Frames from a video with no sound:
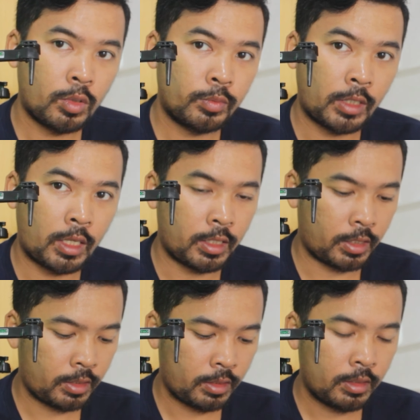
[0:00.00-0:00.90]
Oh salah ya.
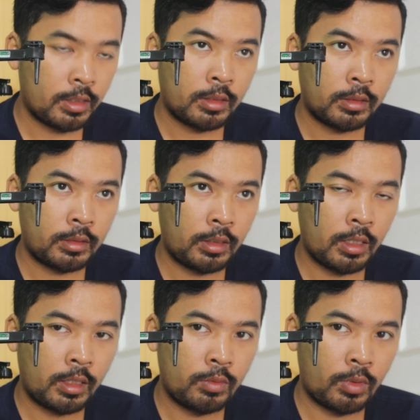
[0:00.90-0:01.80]

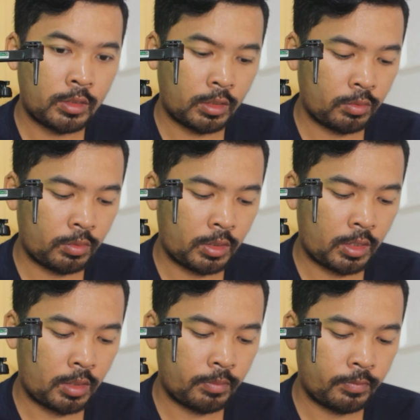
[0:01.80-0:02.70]
Tiga, dua, satu,
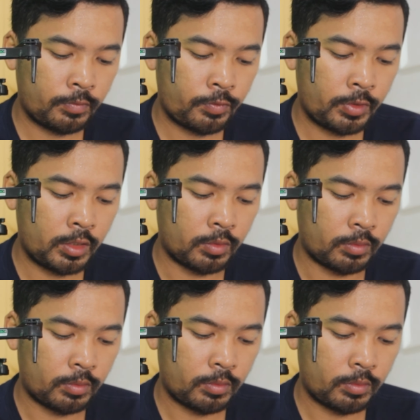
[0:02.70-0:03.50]
rekam video.